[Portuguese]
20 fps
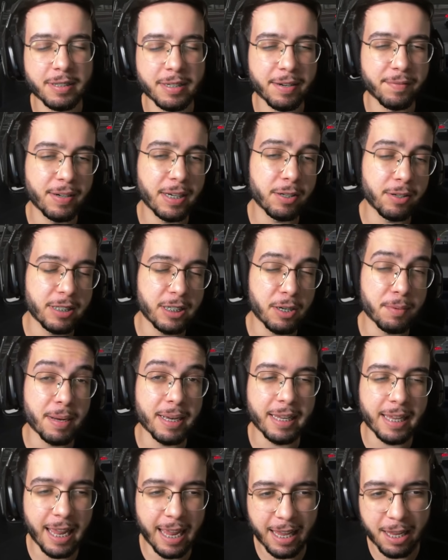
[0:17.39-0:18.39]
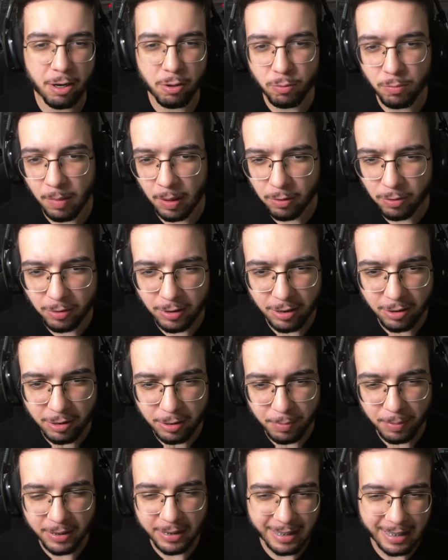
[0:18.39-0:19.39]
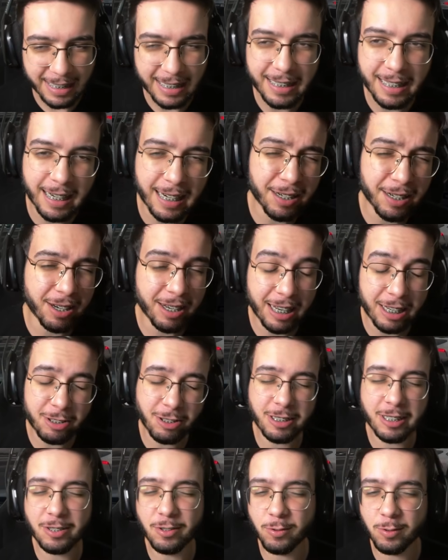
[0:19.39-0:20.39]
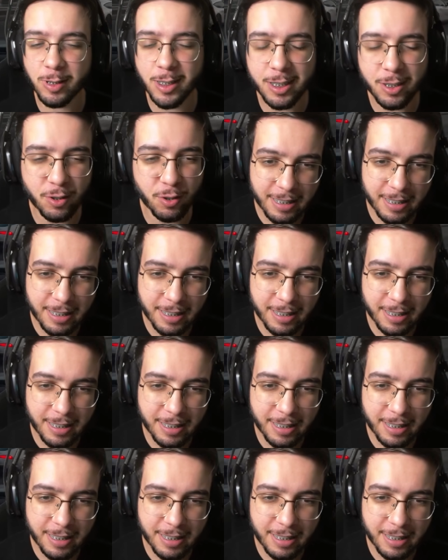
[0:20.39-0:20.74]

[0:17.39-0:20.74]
Na verdade, eu acho que é uma gangue, alguma coisa tipo assim, tá ligado? Lá nos Estados Unidos.